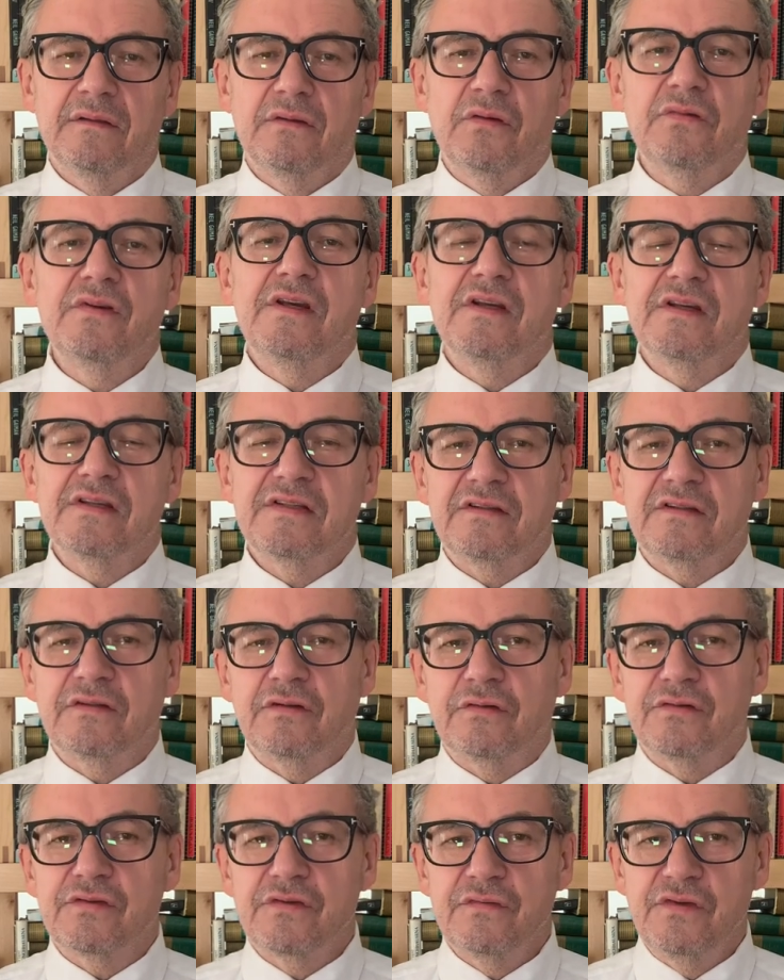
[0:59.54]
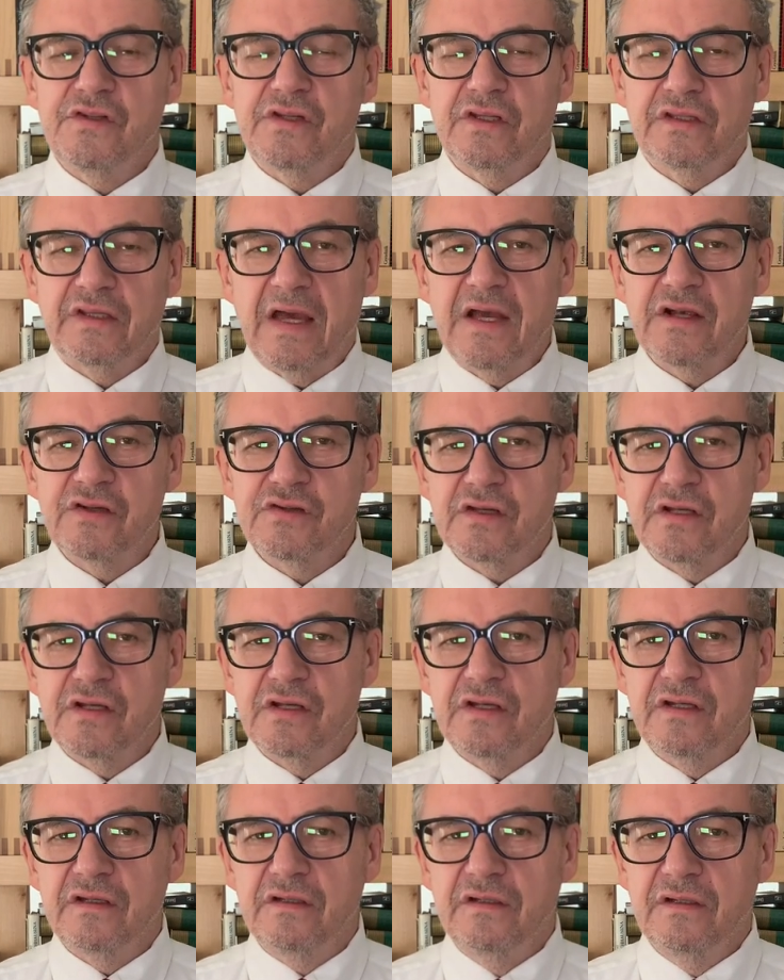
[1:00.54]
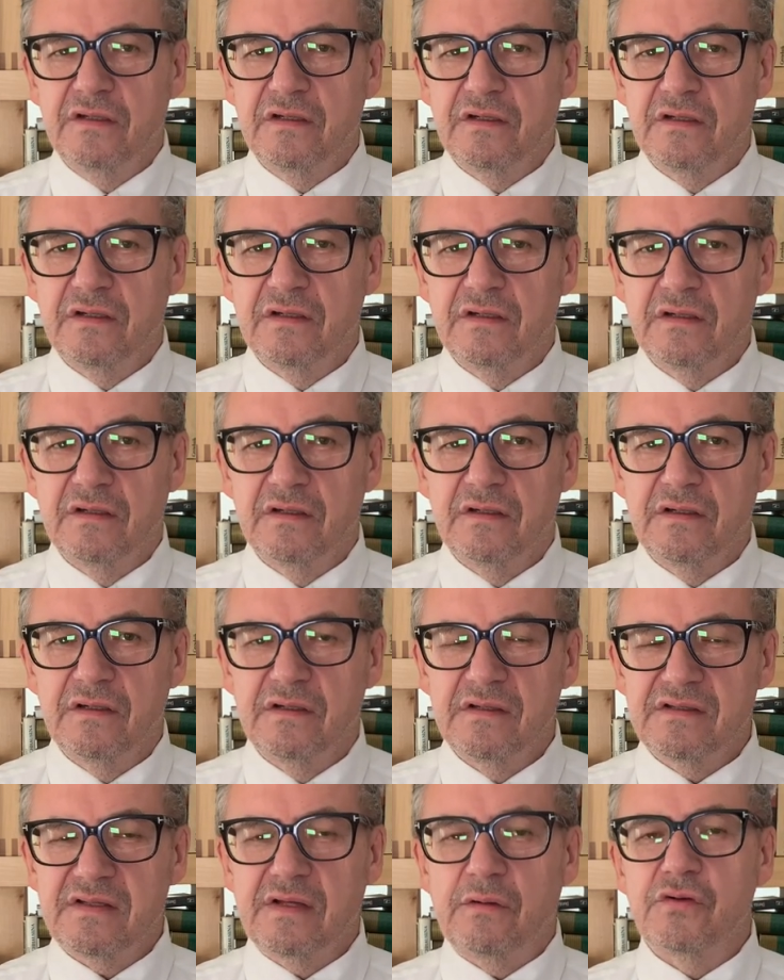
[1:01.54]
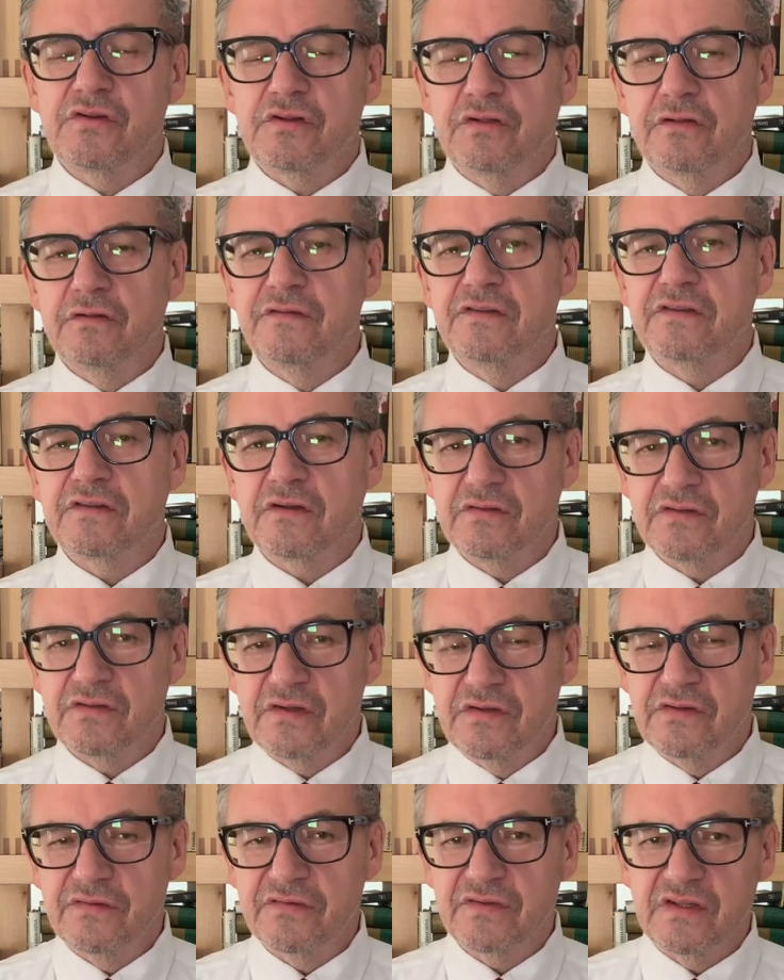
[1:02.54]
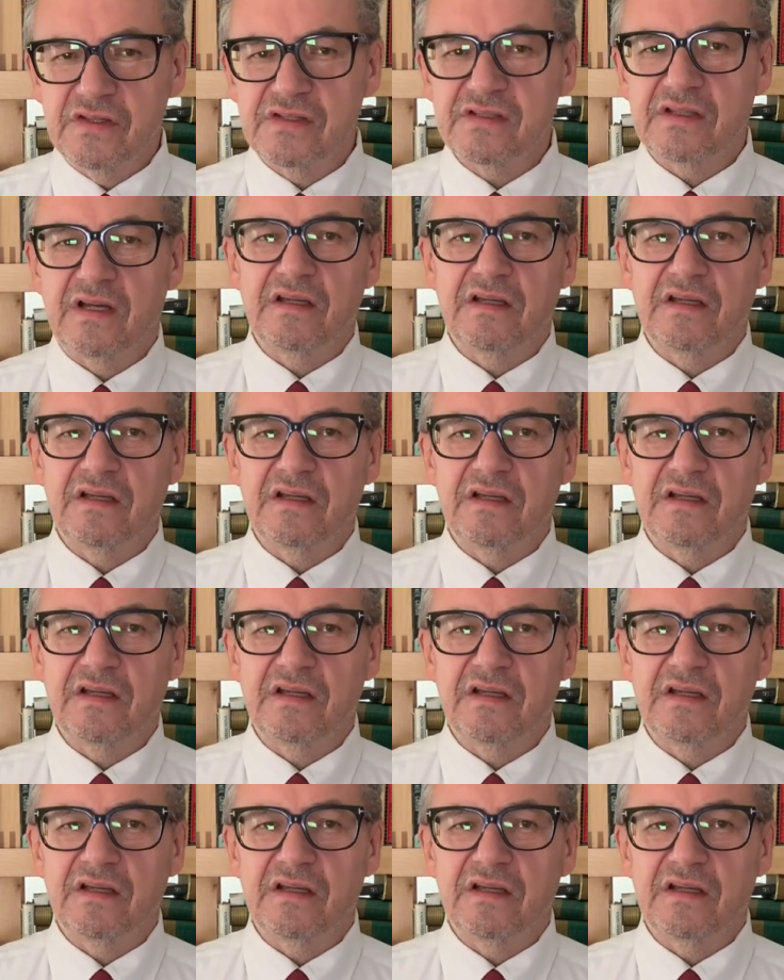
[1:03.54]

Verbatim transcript: To nie jest oczywiście tak, że całe środowisko sędziowskie jest